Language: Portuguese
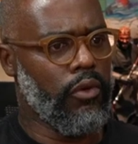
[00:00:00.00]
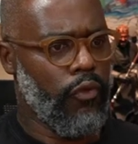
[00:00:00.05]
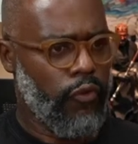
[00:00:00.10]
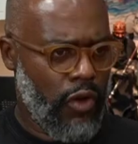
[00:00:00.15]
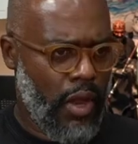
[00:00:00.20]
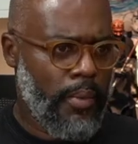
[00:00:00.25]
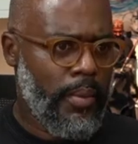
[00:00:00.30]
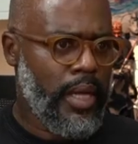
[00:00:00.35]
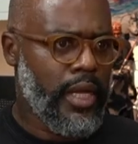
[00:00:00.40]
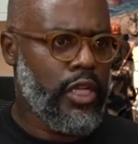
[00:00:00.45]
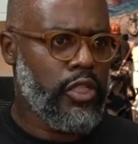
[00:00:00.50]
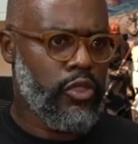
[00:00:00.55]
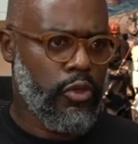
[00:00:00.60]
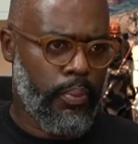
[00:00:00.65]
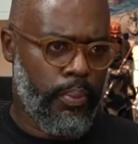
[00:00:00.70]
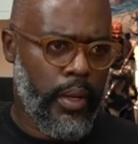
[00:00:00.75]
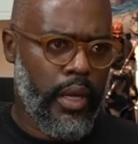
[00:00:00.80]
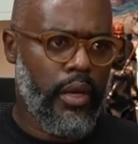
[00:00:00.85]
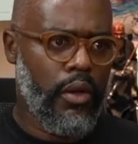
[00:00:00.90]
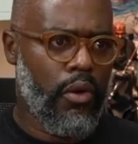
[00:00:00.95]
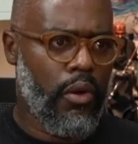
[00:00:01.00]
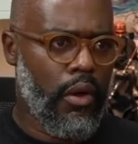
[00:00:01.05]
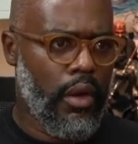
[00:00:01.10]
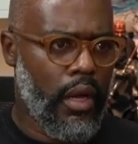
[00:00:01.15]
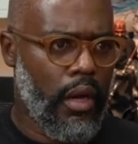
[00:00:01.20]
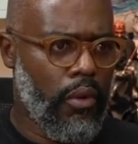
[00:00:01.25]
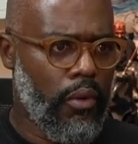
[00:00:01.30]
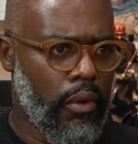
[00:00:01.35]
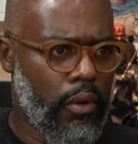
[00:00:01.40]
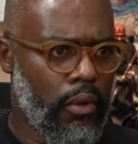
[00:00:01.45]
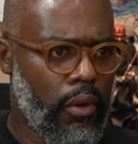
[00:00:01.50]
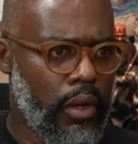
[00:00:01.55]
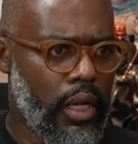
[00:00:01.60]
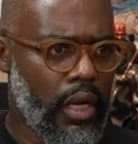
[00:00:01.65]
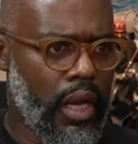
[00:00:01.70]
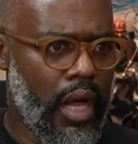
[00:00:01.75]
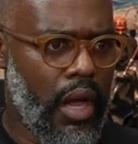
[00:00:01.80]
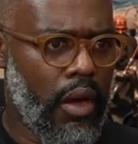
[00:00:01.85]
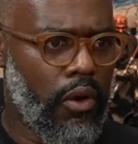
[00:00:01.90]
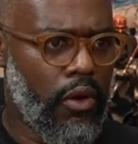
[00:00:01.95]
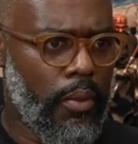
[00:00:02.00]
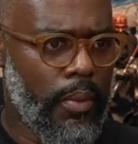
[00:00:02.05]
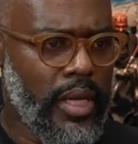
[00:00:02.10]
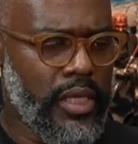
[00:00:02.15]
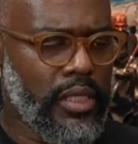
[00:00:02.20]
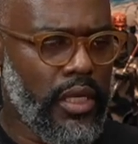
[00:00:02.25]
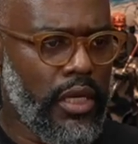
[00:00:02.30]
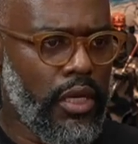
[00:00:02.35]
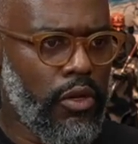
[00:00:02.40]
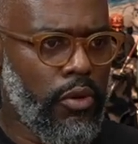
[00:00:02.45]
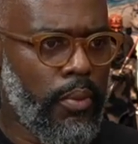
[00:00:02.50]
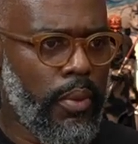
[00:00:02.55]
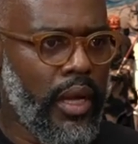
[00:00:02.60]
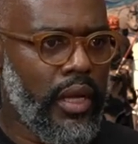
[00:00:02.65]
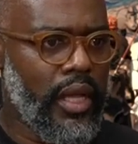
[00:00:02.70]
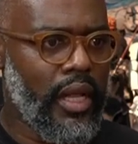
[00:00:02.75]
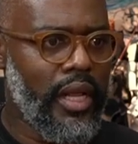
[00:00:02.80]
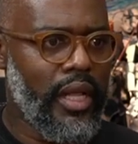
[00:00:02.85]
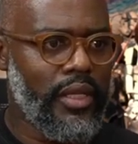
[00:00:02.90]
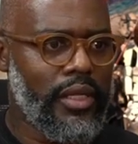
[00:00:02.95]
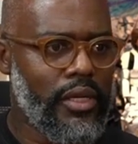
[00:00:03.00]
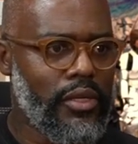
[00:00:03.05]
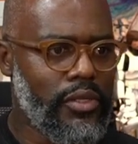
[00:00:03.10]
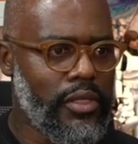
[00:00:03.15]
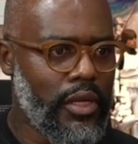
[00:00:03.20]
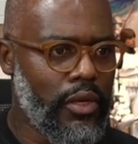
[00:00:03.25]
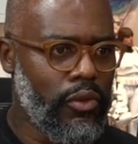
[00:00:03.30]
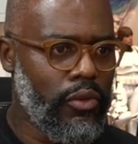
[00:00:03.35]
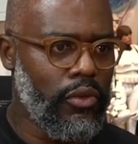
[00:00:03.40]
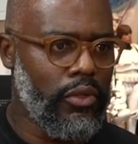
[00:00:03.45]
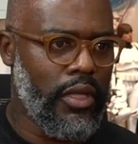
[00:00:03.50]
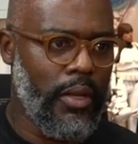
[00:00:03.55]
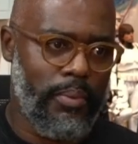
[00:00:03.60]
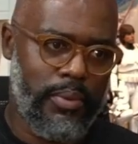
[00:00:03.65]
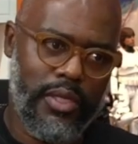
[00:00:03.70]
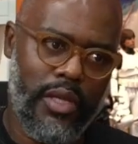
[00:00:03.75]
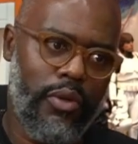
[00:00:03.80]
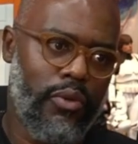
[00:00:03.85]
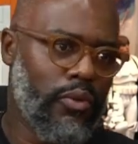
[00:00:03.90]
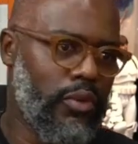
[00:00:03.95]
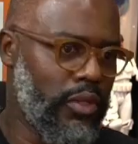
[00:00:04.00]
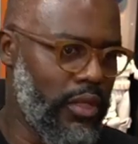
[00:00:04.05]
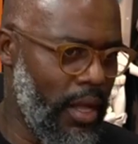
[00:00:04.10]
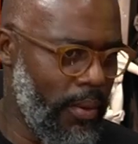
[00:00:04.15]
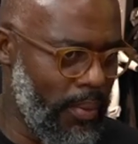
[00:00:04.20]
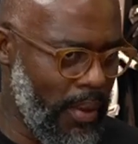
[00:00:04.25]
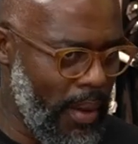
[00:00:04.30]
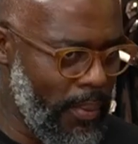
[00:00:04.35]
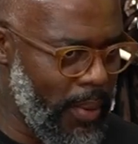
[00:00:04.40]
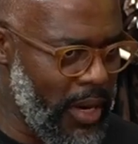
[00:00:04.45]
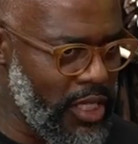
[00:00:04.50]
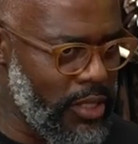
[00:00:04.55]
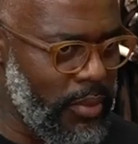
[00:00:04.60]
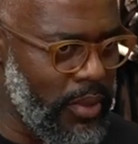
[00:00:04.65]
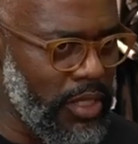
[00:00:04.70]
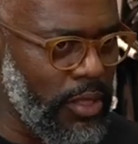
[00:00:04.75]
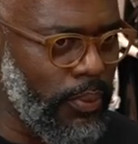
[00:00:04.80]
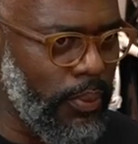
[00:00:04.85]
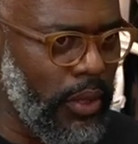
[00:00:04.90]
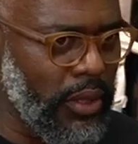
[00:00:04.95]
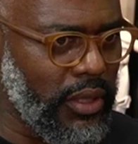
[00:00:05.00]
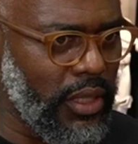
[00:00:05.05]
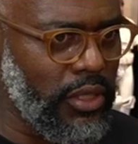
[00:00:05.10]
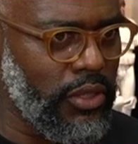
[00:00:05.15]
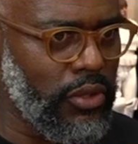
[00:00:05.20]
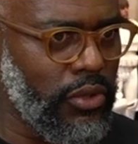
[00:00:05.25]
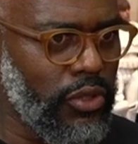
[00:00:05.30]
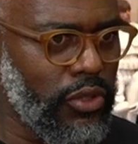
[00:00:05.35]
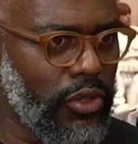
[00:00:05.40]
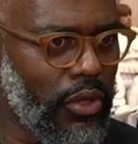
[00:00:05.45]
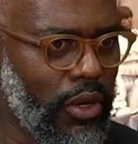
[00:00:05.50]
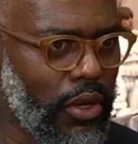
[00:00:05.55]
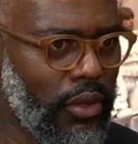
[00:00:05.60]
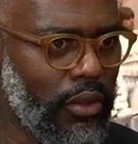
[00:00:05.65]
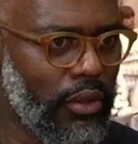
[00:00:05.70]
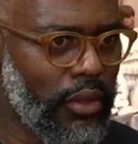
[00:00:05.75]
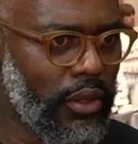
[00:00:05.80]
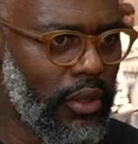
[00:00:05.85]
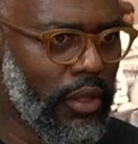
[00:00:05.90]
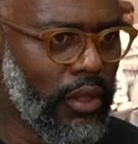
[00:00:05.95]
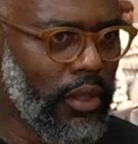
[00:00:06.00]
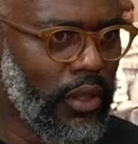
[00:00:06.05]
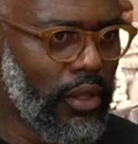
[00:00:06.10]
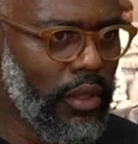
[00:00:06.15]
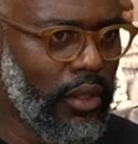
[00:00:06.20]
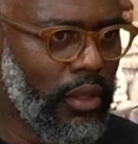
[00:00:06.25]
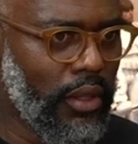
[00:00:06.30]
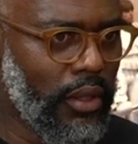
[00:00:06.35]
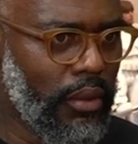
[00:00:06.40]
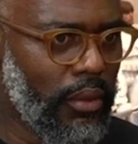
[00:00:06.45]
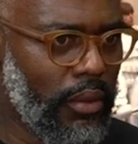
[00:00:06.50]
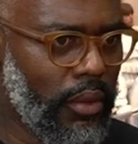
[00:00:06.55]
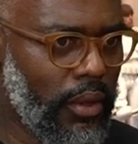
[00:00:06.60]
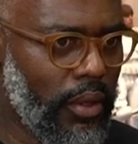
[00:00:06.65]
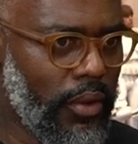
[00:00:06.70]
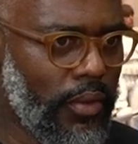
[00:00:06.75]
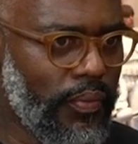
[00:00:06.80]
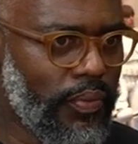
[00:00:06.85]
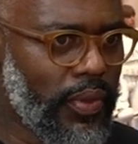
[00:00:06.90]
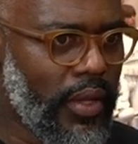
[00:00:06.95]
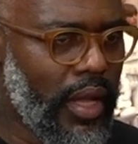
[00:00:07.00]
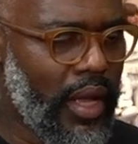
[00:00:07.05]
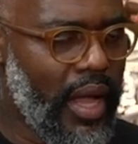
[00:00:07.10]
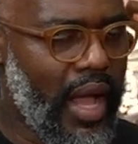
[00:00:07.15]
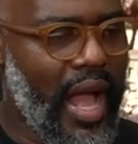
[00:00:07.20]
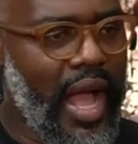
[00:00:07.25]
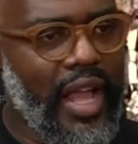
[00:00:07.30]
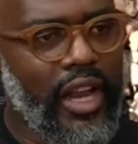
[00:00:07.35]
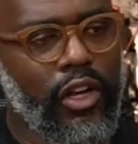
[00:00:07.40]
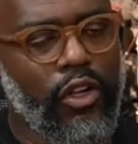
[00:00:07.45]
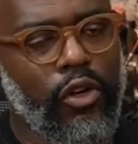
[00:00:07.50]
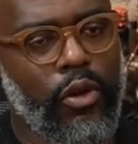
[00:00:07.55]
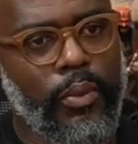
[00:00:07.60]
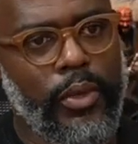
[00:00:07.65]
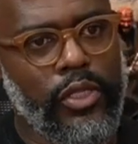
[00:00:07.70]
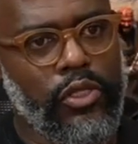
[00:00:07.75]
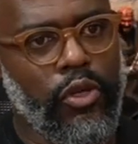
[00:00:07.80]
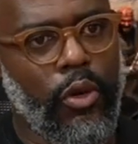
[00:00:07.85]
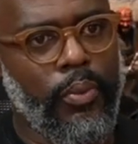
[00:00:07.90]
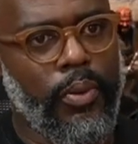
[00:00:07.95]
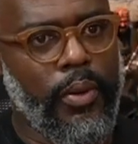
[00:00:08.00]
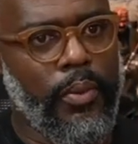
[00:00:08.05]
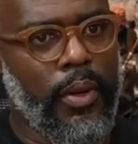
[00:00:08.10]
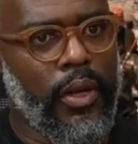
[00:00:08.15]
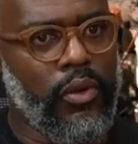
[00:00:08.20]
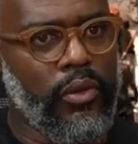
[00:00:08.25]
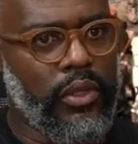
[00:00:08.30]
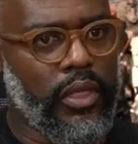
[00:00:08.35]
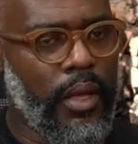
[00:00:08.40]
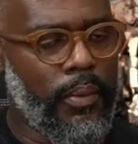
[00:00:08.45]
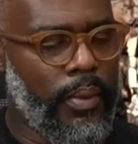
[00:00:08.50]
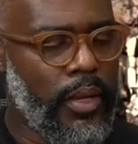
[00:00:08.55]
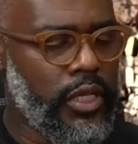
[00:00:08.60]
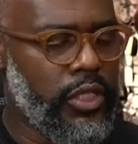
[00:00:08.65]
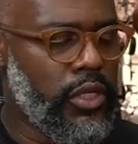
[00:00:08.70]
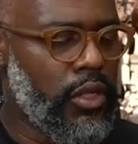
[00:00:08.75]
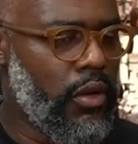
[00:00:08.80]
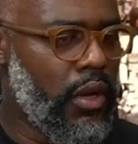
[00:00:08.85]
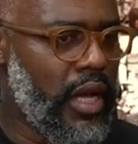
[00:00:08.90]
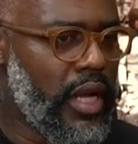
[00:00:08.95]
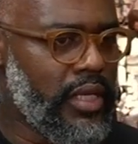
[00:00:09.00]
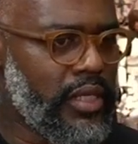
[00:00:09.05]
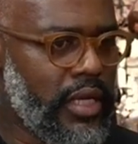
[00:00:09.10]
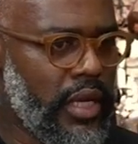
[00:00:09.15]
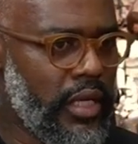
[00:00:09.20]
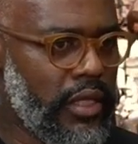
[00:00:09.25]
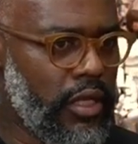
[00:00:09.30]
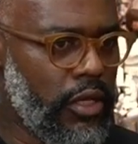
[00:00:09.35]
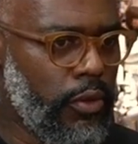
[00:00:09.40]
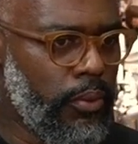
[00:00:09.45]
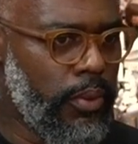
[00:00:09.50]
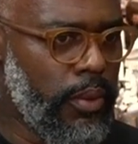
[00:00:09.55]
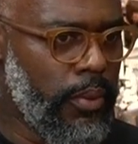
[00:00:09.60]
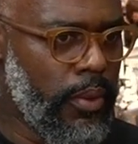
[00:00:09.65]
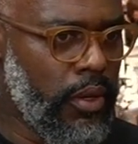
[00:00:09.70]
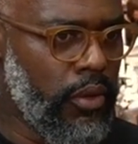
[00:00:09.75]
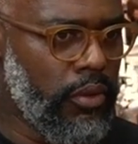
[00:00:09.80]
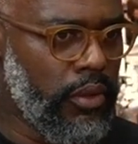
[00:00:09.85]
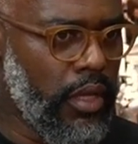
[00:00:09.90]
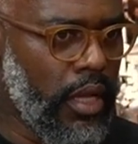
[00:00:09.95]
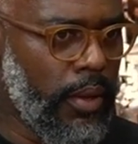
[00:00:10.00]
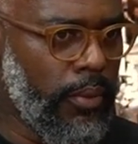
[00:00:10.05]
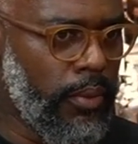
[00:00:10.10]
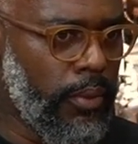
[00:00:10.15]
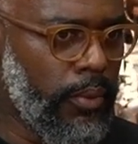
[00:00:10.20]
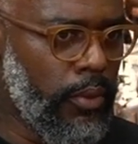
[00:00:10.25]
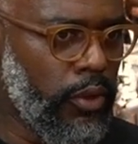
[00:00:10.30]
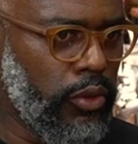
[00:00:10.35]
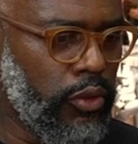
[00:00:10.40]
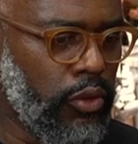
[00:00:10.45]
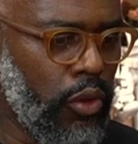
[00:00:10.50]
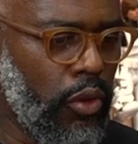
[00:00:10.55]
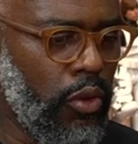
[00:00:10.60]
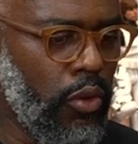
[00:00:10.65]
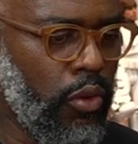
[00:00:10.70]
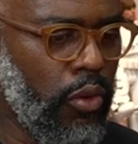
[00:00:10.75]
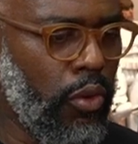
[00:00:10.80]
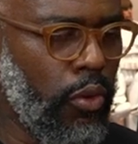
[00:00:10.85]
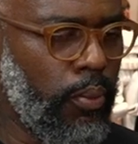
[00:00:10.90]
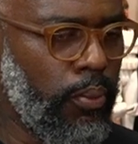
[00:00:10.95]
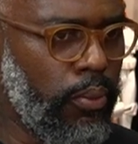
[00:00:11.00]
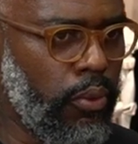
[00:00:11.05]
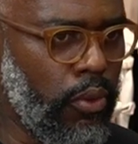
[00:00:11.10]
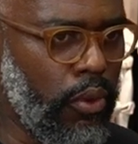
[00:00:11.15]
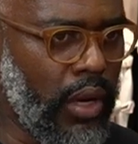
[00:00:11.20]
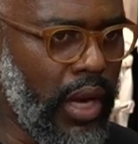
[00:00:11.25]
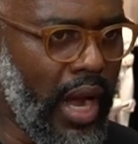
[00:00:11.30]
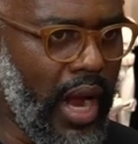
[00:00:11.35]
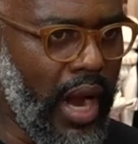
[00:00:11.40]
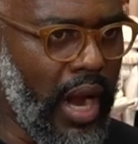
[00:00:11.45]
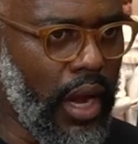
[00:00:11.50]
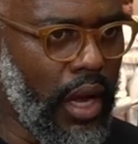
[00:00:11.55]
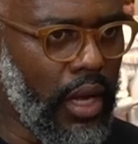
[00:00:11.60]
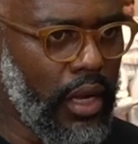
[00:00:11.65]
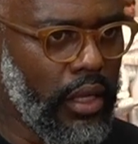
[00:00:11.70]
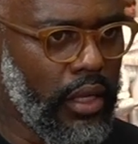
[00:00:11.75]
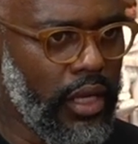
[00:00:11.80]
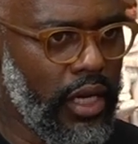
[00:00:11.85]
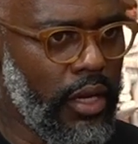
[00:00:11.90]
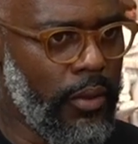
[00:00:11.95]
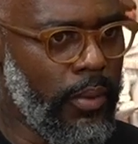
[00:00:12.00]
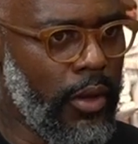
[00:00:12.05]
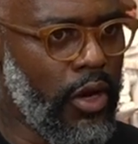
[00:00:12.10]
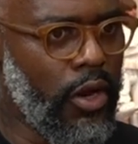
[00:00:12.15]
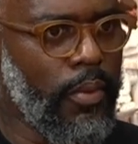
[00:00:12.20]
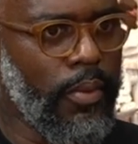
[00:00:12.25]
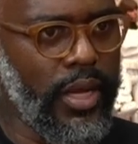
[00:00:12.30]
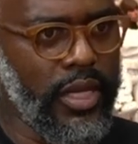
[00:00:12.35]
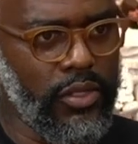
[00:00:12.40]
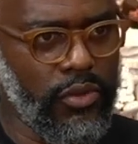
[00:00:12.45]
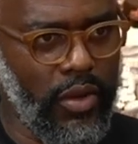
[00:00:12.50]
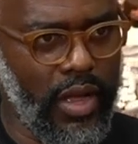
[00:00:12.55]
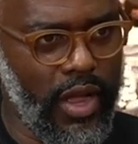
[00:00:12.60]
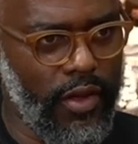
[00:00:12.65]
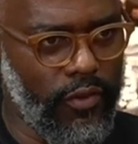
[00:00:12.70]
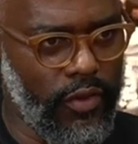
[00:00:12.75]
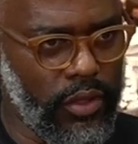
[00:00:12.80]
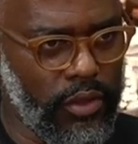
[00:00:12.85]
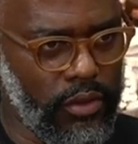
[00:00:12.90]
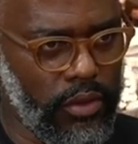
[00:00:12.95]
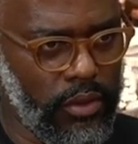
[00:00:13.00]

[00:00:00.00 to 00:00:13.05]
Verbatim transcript: O Flamengo é superior ao, ao Hilal. Começa ele no banco, ele entra no segundo tempo. O segundo tempo é a parte mais importante do jogo. Ah, ele começou o primeiro tempo. Ele tirou a Rascaeta no primeiro tempo, botou o Pulgar e liberou mais o Everton.